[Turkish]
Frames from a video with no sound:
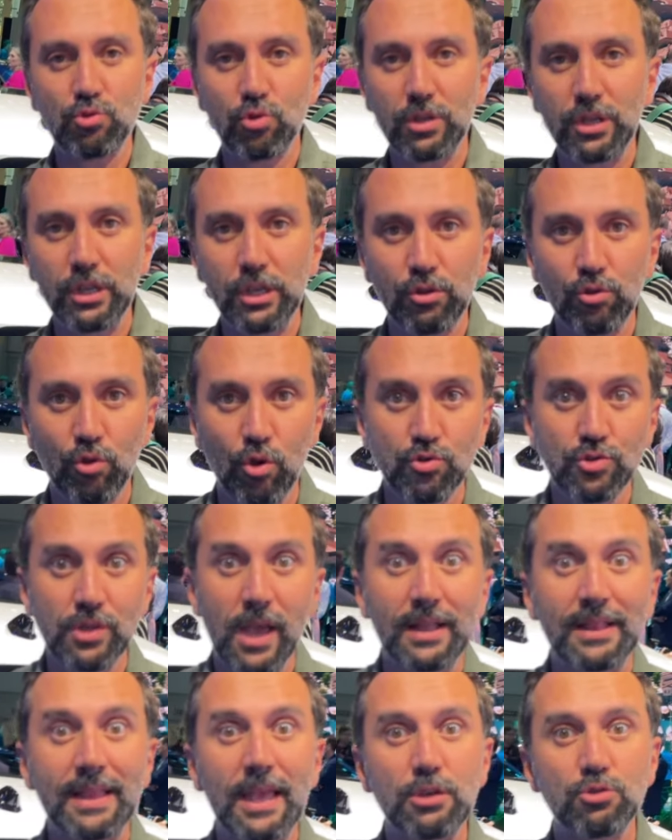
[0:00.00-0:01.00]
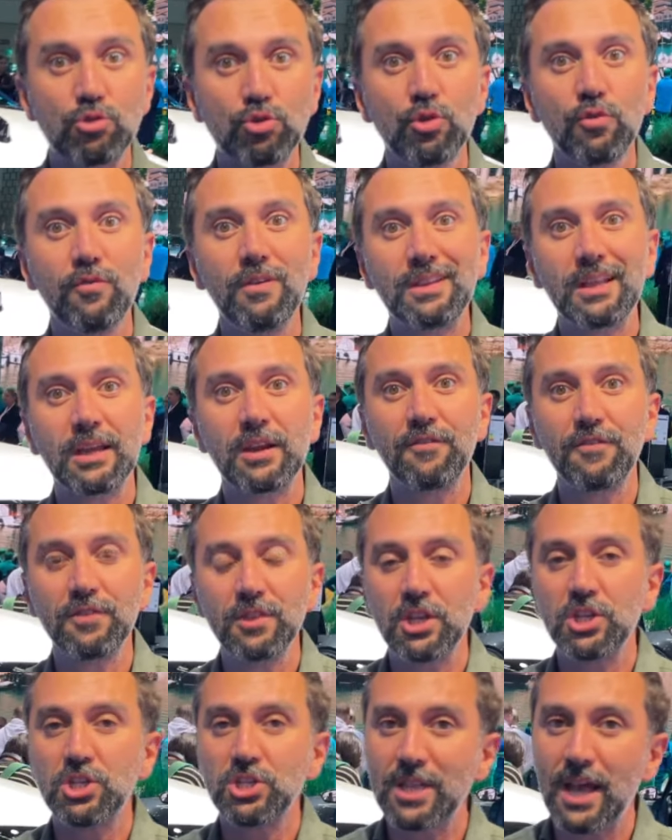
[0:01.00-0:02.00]
çok iyi gidiyor. Özellikle SUV
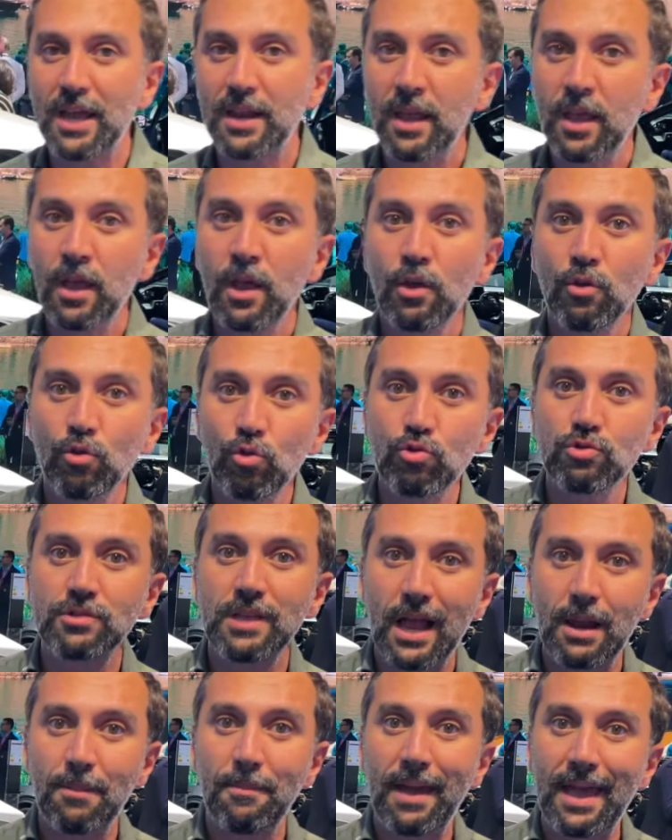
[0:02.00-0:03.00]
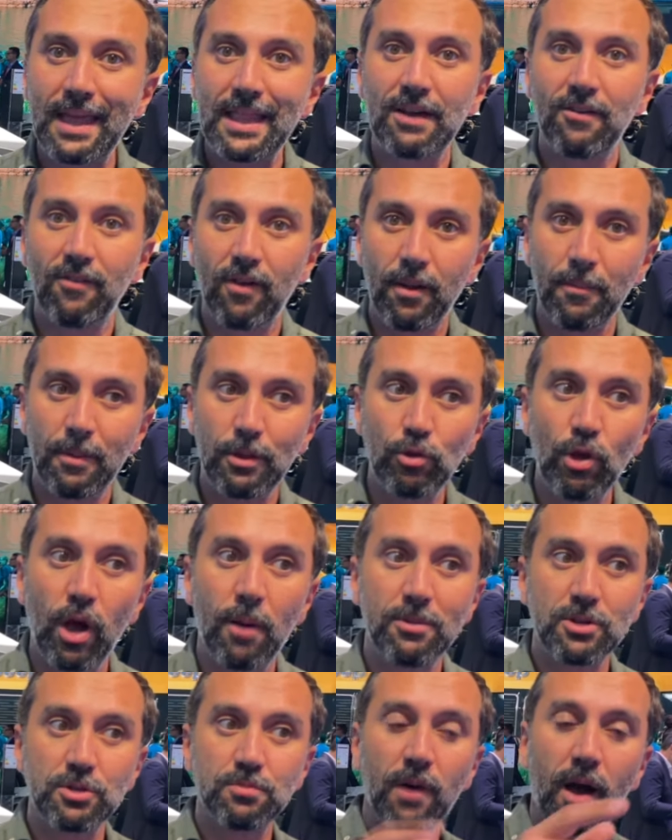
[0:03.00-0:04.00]
tarafında işler yükselmeye devam ediyor.
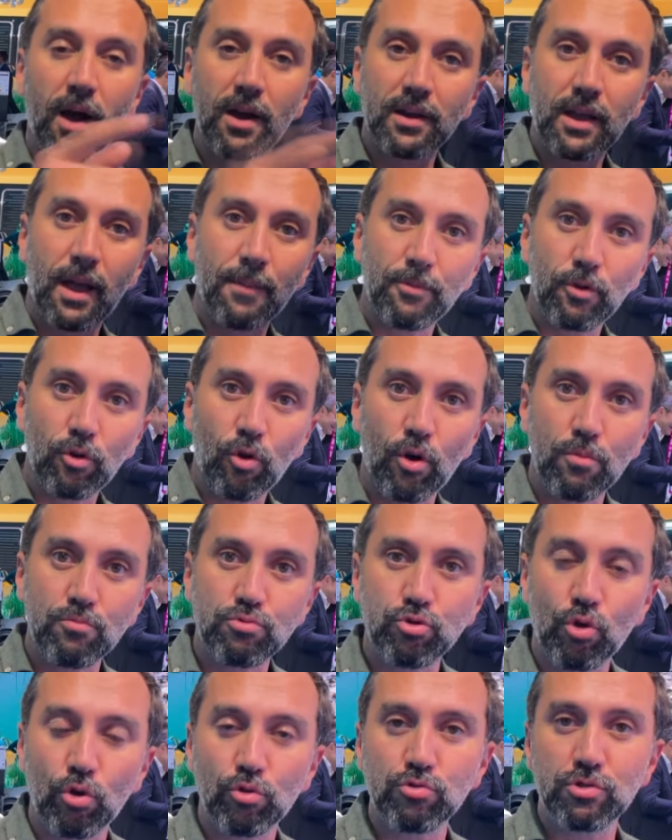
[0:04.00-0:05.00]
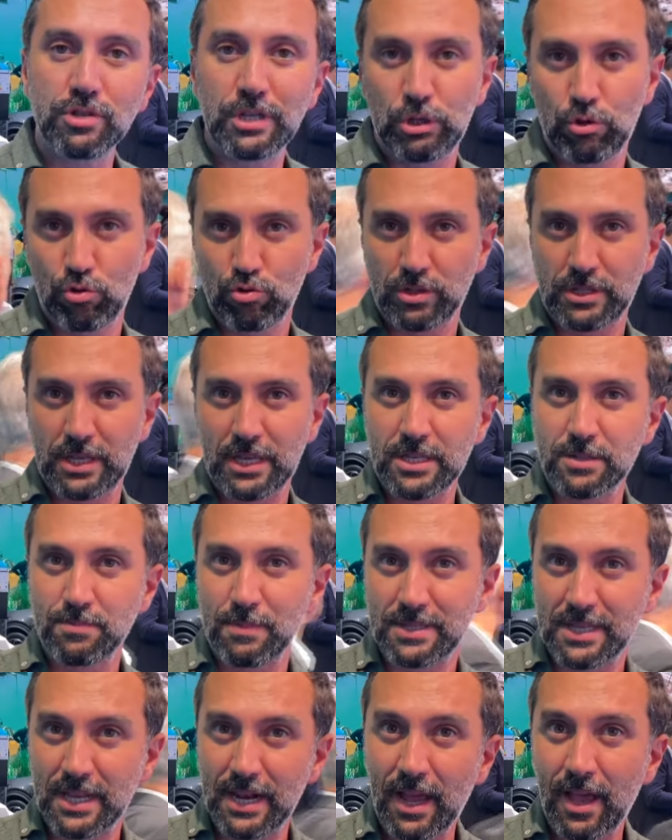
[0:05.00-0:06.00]
Ama şimdi arkamda görmüş olduğunuz 208
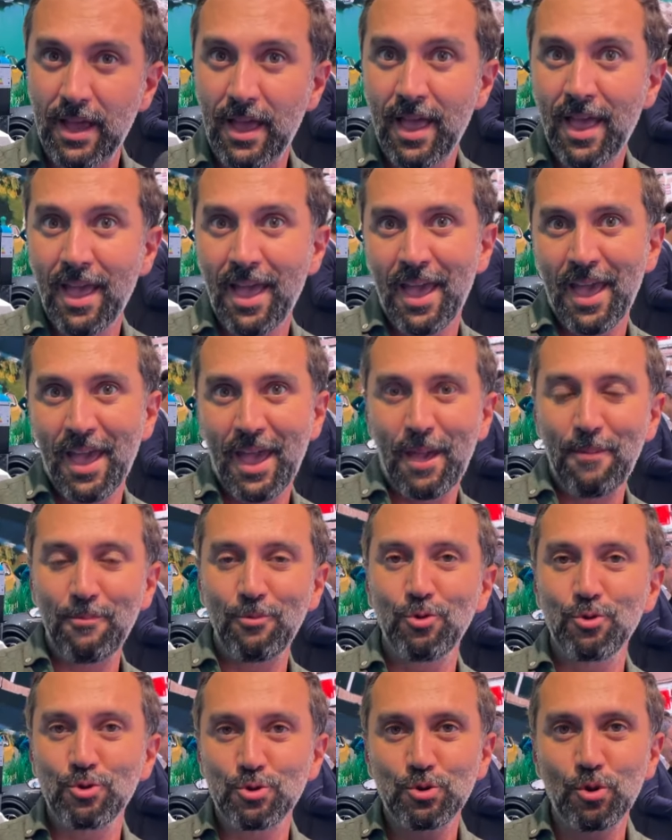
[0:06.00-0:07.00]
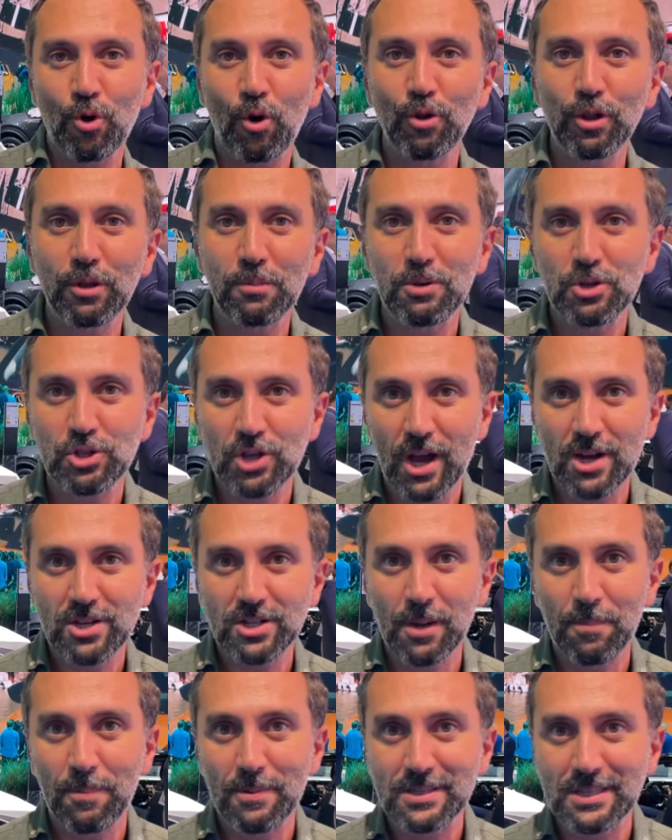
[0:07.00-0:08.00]
mesela hem %10'luk bir şarj
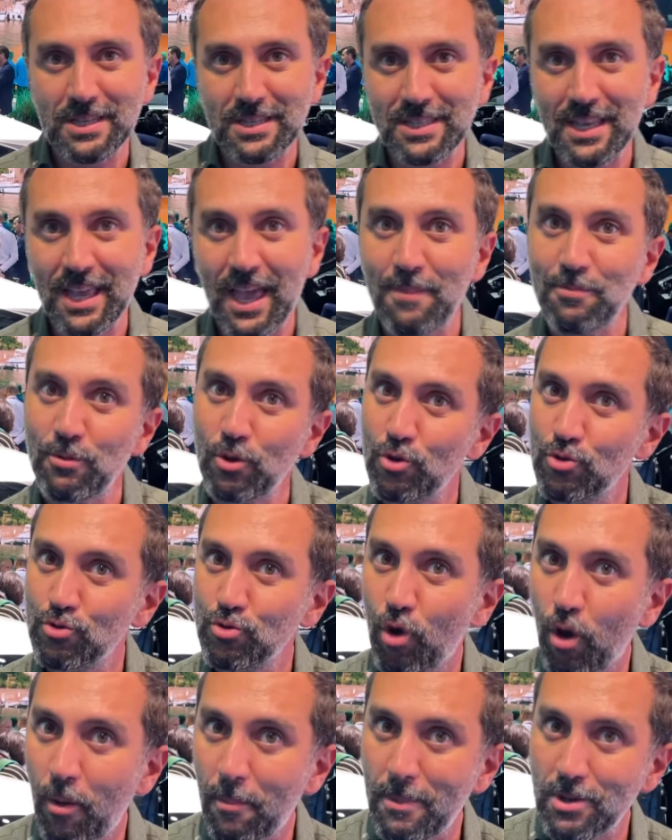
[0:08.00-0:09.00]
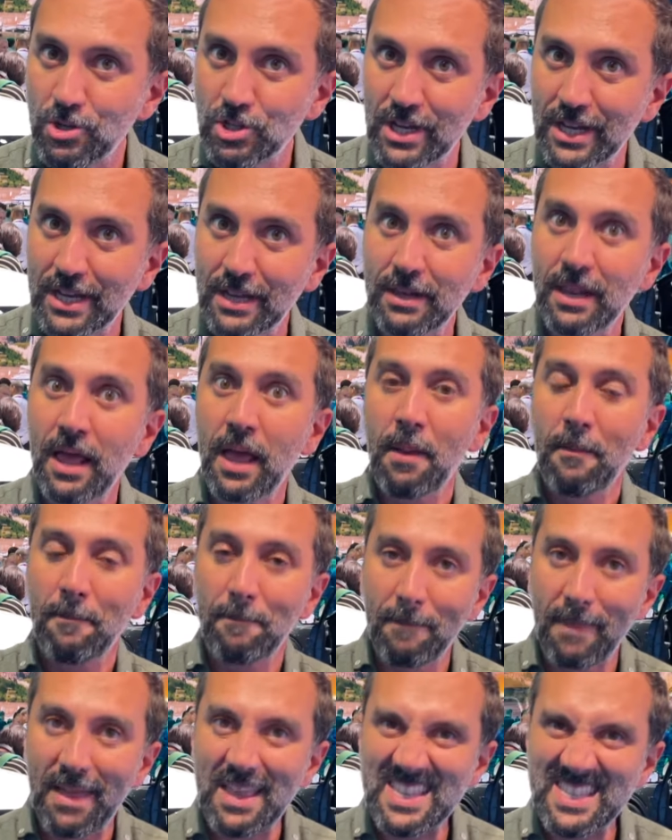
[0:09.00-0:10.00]
kapasitesi hem de %15'e yakın
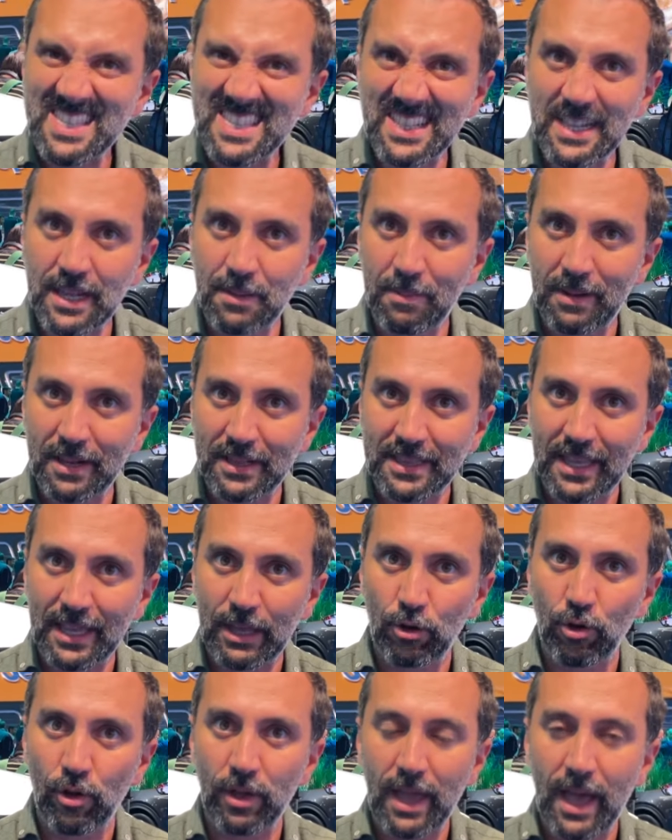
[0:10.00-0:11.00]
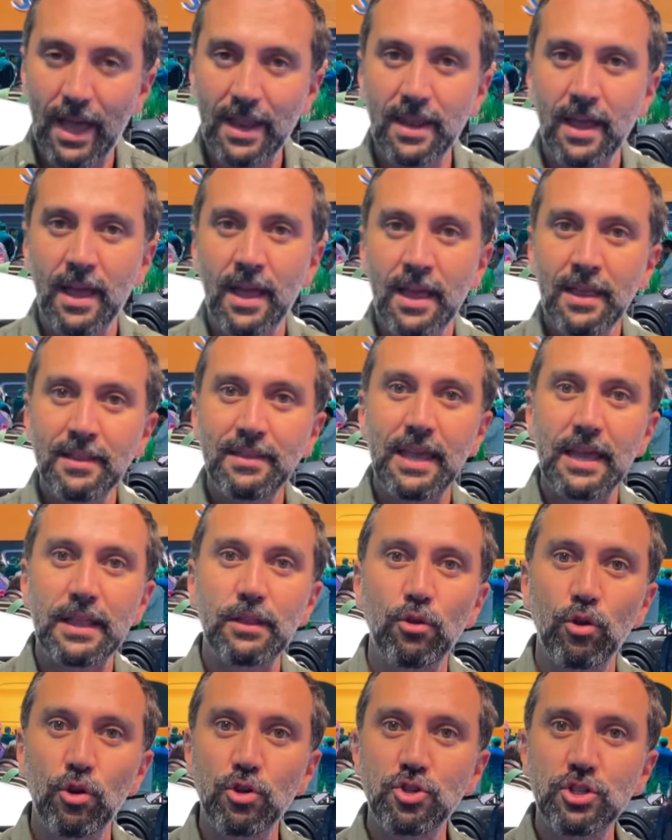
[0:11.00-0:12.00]
menzille birlikte geliyor. Yani
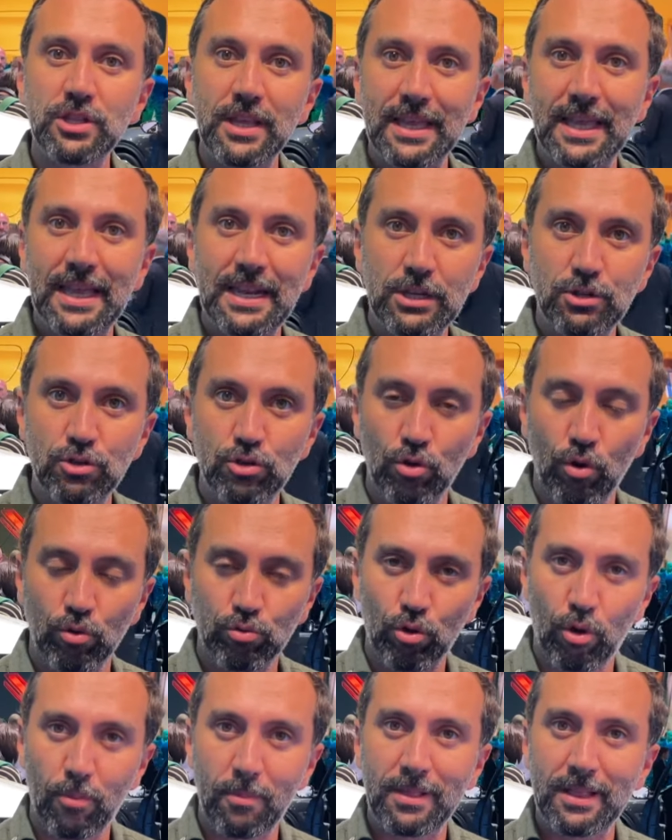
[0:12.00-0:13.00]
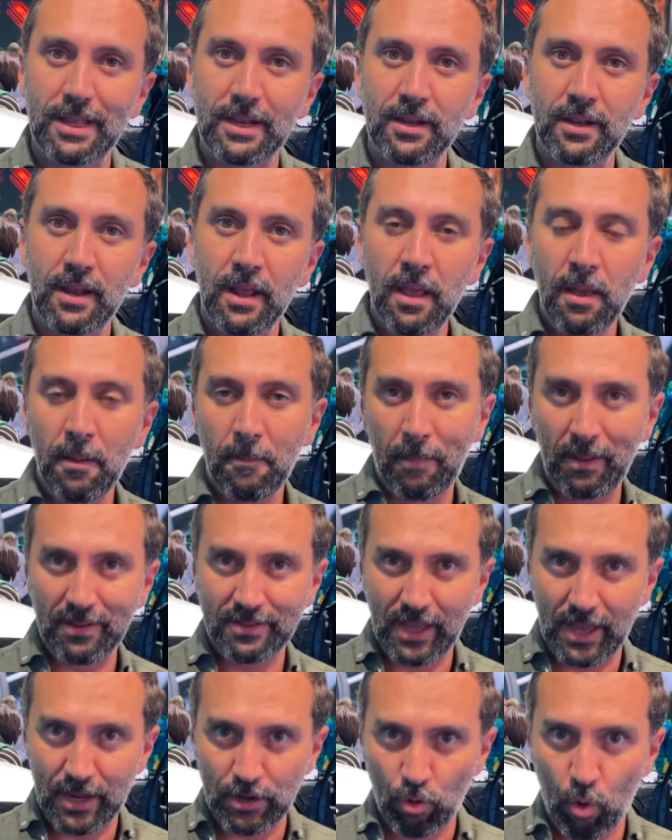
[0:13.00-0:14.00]
teknoloji de gelişiyor. Otomobillerin
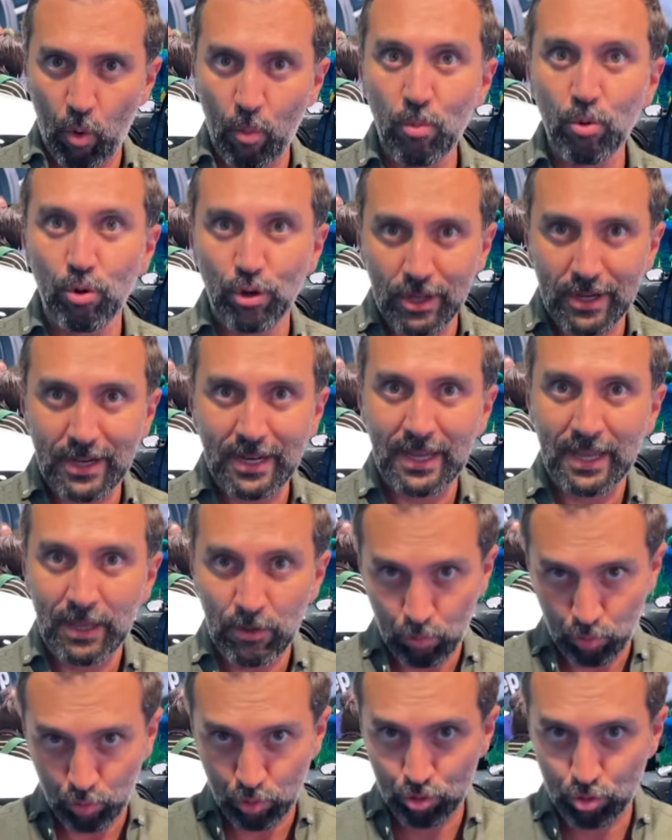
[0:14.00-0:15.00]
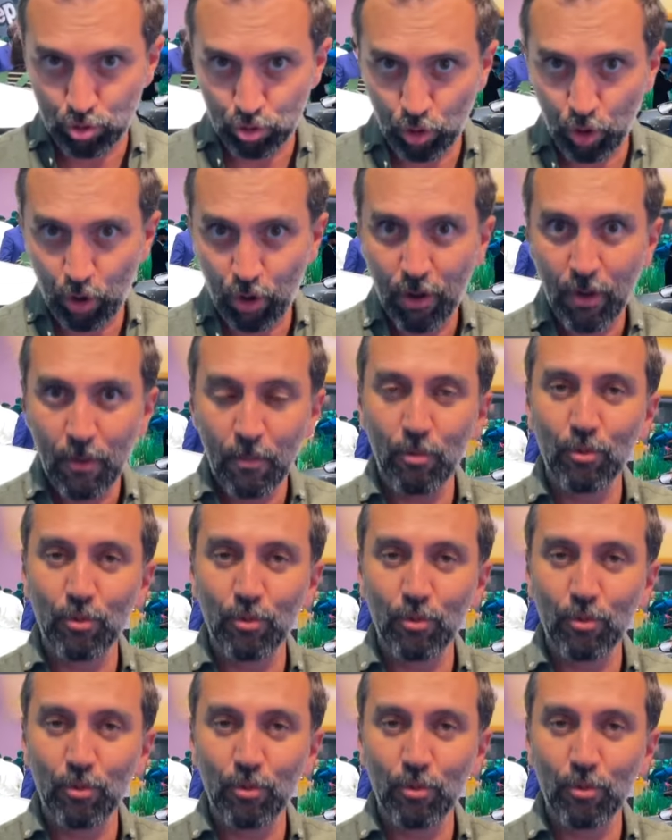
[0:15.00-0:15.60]
batarya ömürleri uzuyor.